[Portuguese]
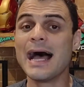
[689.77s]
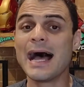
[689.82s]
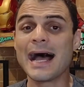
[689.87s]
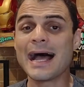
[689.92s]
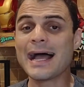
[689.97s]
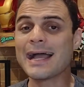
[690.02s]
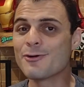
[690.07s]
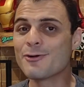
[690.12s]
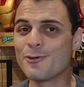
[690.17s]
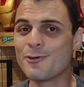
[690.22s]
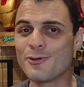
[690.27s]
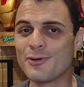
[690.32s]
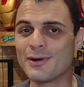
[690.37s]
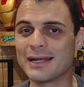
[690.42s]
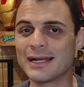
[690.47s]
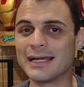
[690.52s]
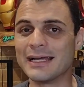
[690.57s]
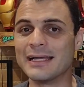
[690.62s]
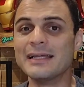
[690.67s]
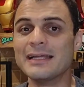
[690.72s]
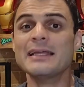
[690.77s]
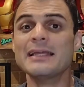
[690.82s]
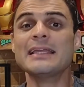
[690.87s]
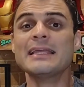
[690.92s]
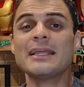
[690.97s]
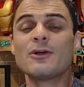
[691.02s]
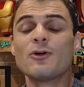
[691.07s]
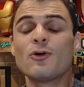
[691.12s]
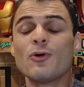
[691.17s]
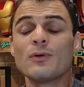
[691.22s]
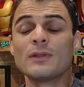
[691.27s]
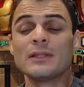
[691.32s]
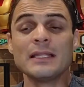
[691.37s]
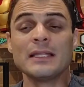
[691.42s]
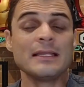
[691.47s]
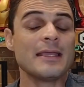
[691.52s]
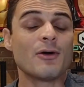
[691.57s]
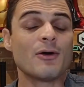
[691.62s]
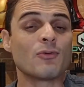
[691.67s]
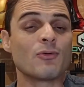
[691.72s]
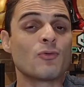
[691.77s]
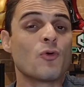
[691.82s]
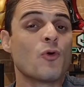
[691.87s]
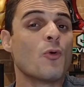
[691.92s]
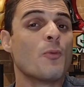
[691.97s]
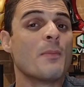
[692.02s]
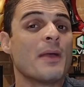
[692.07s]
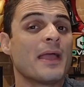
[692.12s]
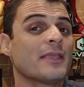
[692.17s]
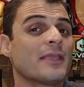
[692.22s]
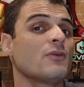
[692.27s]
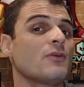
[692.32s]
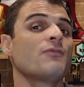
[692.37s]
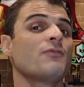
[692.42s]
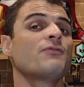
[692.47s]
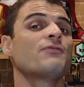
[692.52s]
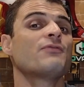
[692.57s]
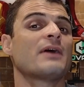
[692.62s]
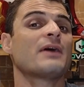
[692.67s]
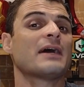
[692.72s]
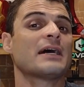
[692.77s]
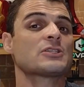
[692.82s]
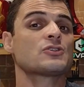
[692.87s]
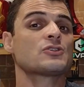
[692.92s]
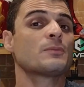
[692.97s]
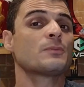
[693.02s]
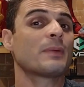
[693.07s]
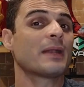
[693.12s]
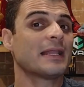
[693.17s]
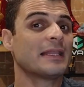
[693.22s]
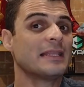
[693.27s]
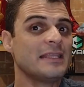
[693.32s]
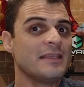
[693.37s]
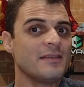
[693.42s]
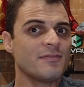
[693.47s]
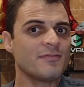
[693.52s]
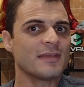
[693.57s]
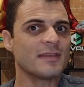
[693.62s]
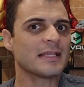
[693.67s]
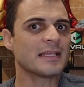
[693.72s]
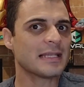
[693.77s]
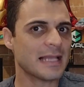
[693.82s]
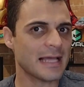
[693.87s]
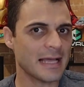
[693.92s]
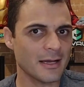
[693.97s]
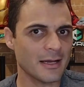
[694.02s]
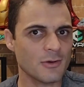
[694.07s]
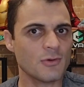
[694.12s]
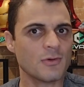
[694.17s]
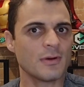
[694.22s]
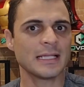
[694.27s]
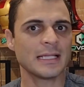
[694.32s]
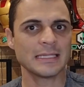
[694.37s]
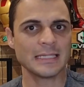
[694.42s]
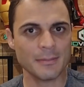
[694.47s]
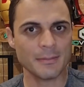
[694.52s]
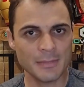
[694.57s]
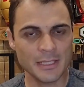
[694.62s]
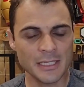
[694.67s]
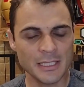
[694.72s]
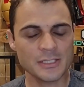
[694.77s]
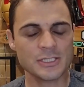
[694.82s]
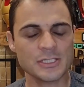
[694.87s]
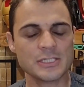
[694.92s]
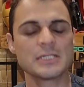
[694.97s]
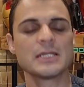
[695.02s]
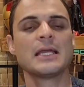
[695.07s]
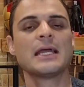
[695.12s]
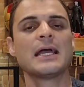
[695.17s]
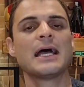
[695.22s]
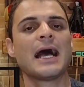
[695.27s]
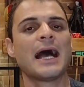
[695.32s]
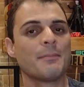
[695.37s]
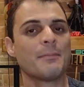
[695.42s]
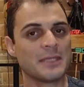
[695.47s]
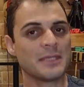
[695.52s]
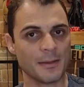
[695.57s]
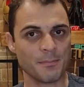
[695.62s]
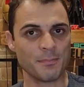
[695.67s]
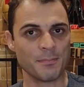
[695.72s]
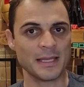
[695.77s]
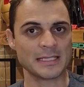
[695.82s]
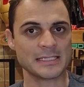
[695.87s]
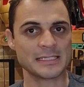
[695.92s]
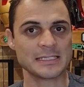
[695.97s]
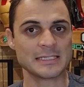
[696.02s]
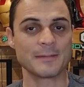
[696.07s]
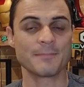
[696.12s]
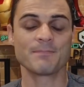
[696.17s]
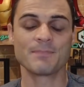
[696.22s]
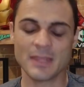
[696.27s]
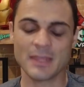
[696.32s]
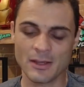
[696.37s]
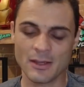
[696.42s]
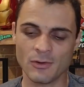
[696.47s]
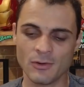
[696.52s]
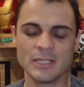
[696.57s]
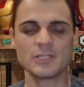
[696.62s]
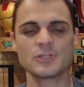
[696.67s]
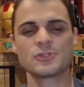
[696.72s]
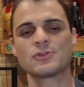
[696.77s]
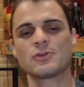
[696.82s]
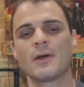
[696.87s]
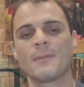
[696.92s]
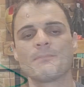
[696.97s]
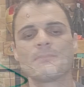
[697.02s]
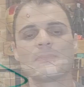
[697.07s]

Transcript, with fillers: Agora, Daniel, como é que eu faço para nivelar corretamente a minha peça? Olha só.